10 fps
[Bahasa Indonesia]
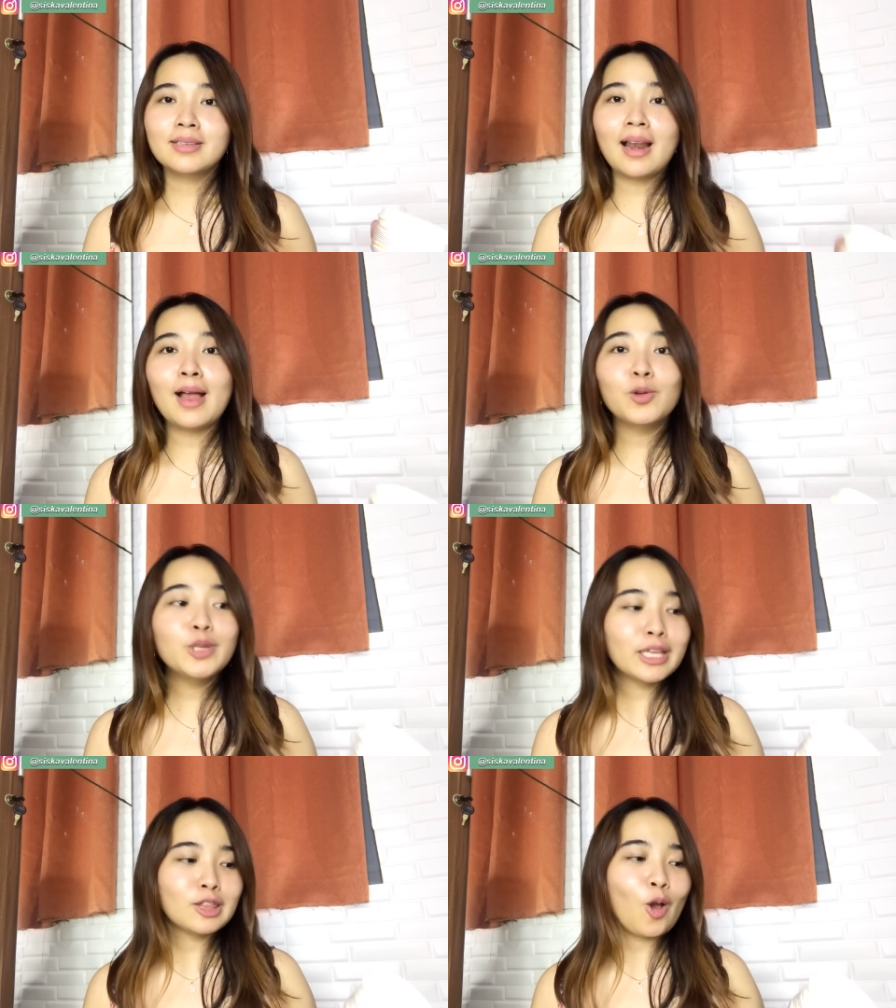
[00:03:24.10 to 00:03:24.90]

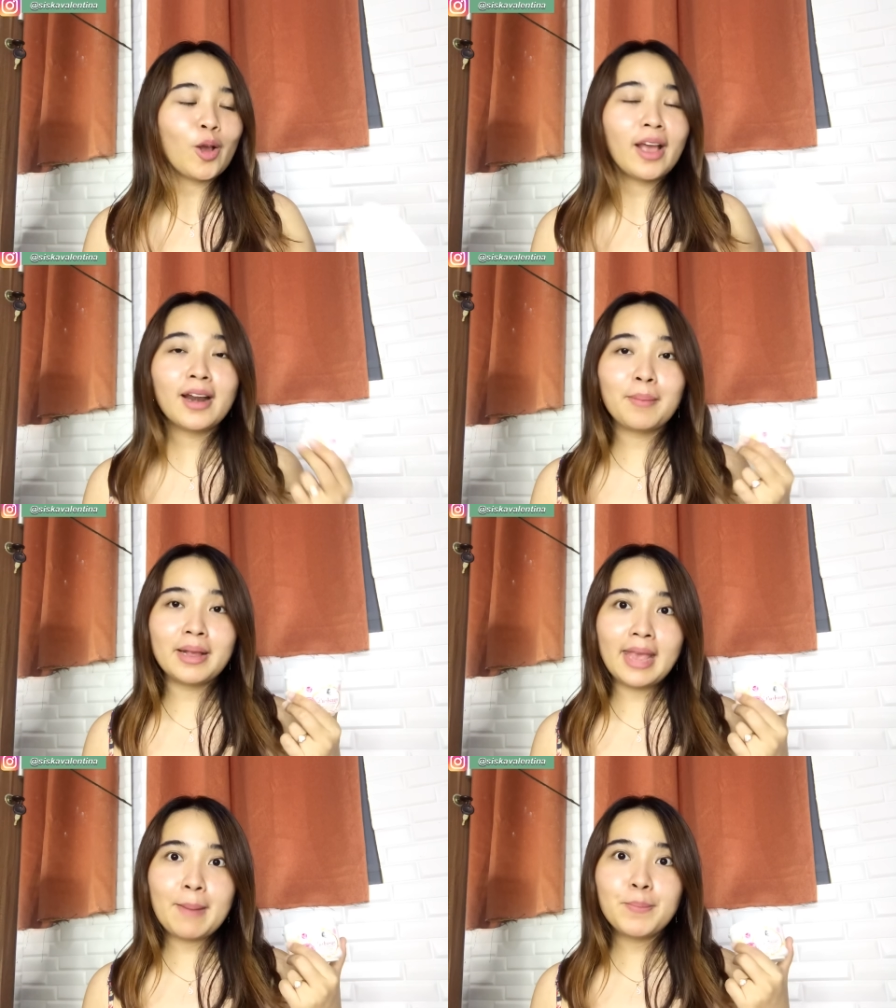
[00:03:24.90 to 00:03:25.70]
selalu nyetok yang
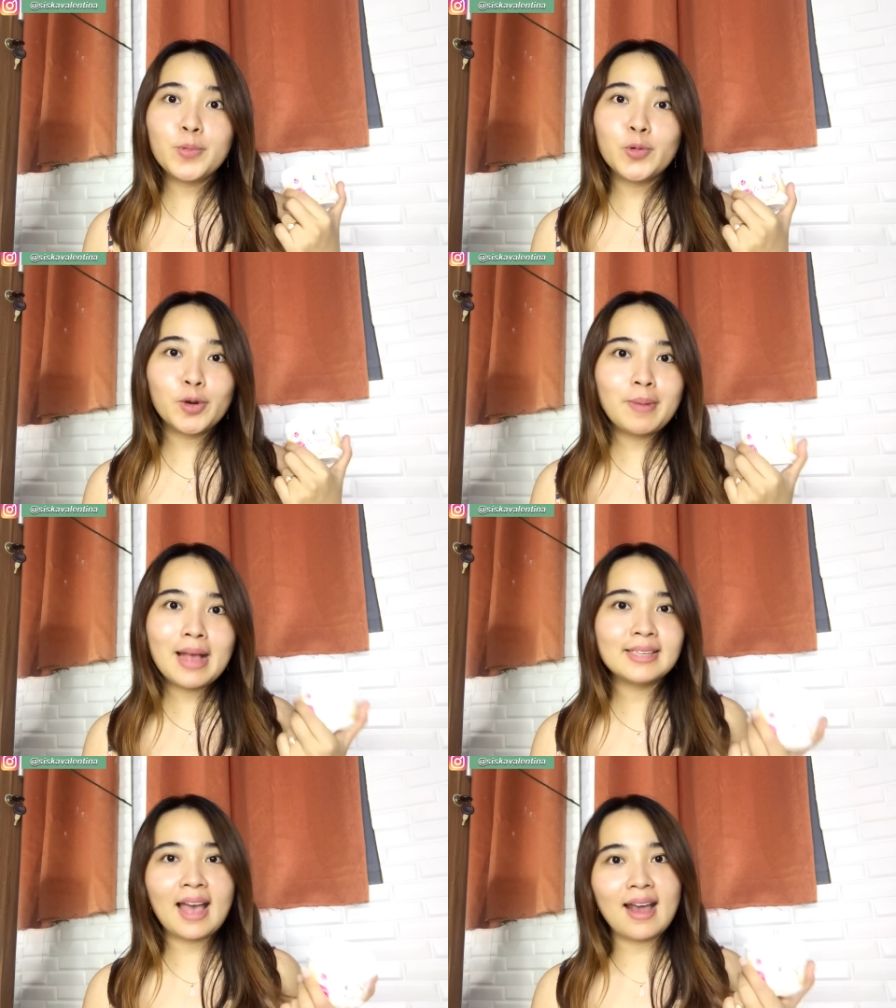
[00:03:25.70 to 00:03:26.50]
namanya
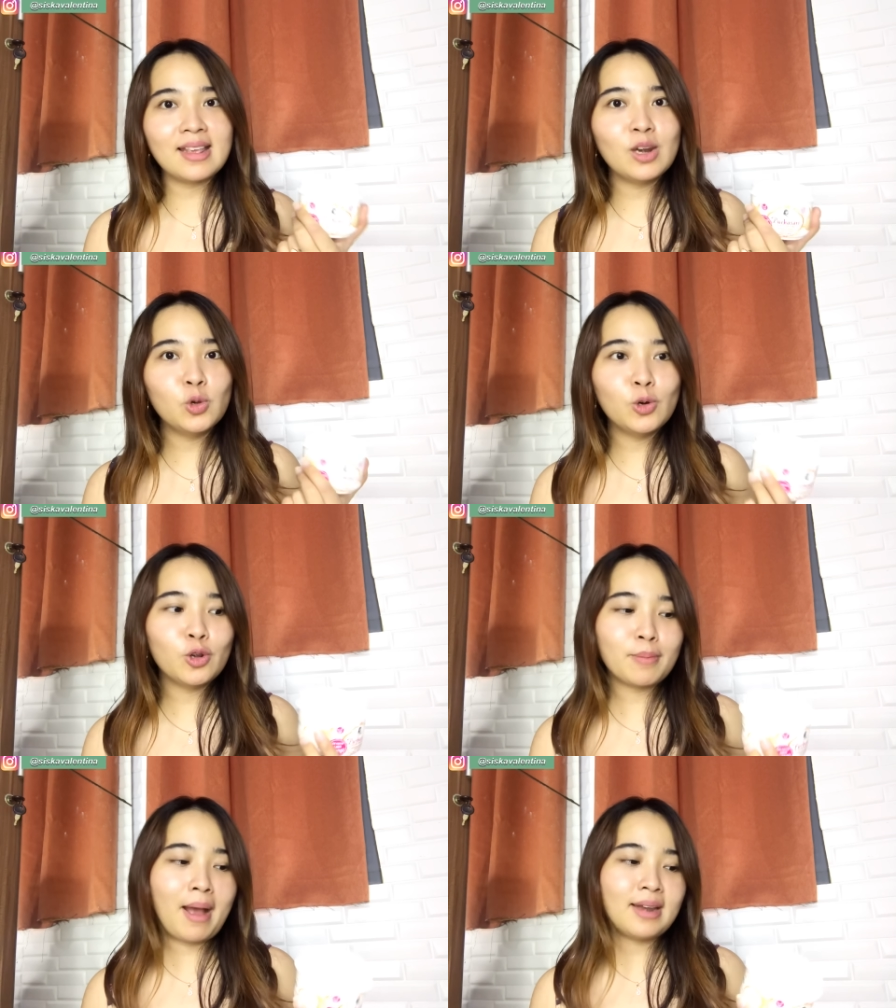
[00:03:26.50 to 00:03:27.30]
Purbasari
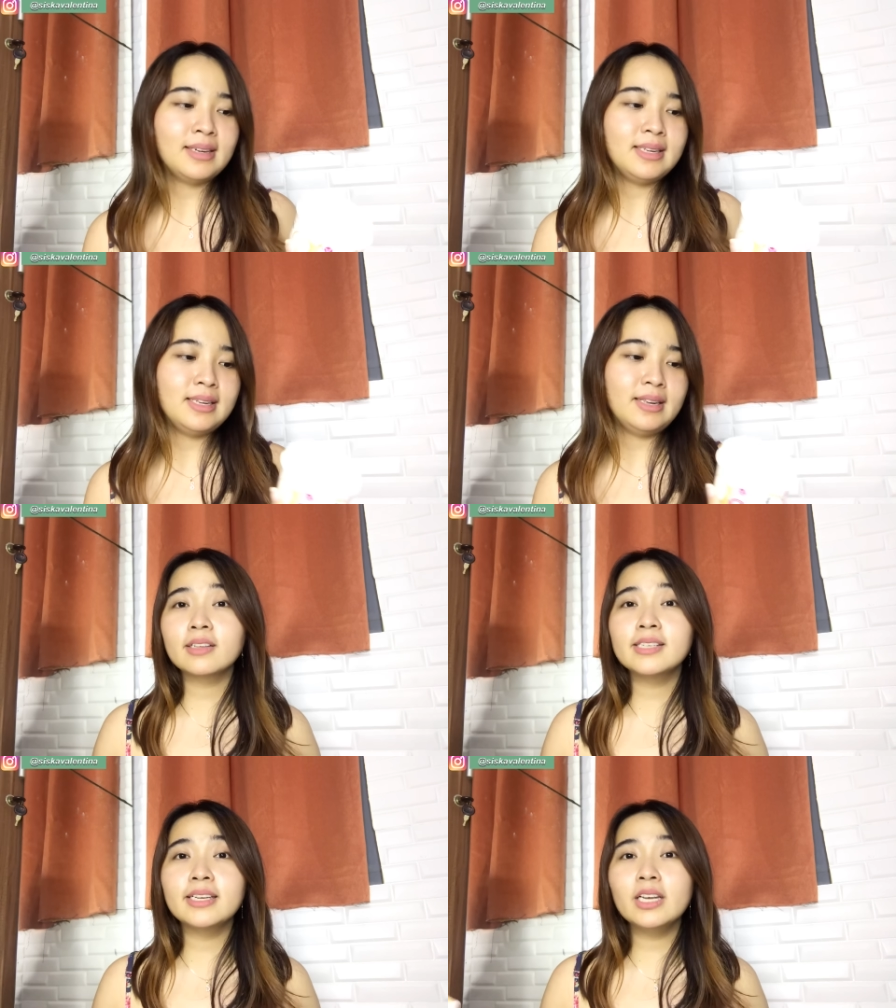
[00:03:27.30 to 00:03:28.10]
lulur mandi
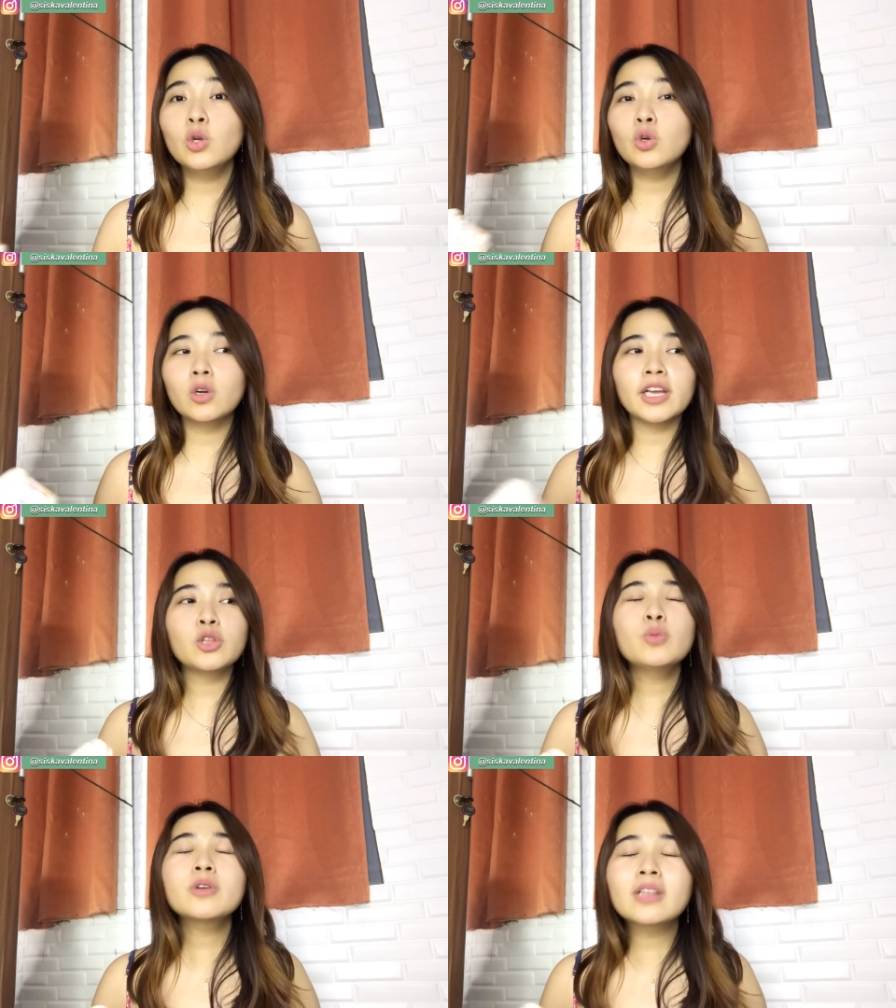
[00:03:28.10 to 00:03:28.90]
jadi lulur
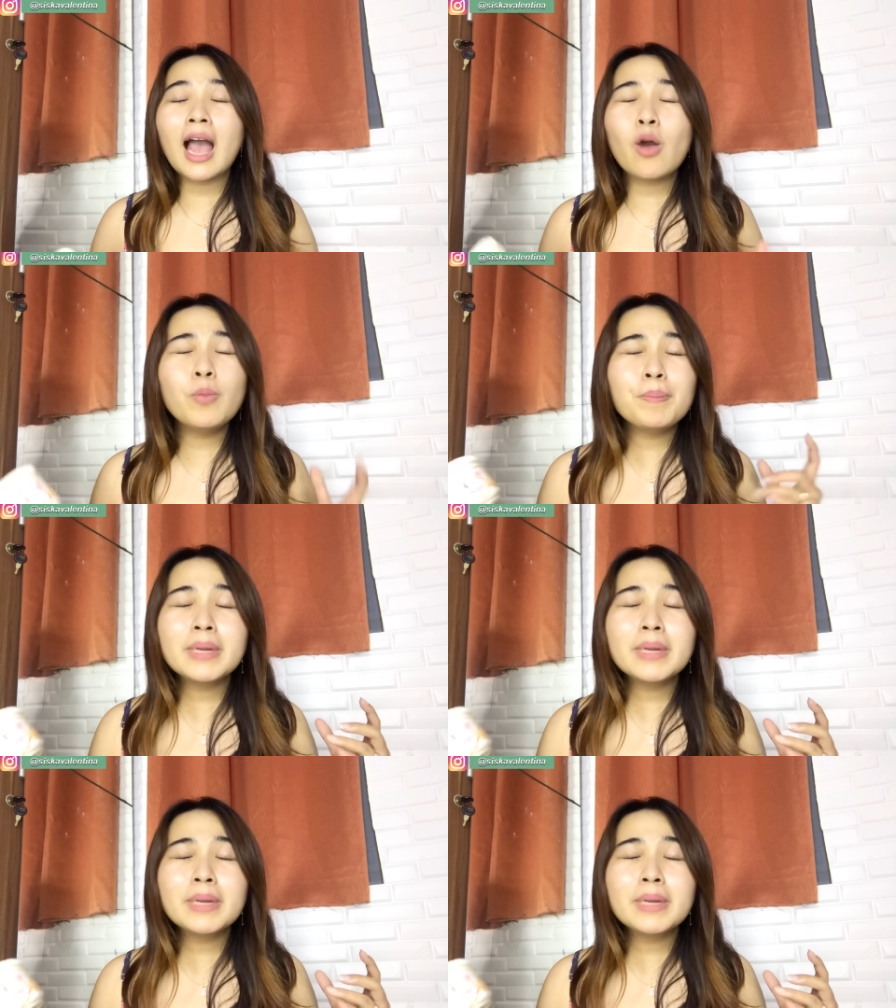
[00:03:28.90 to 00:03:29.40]
itu menurut aku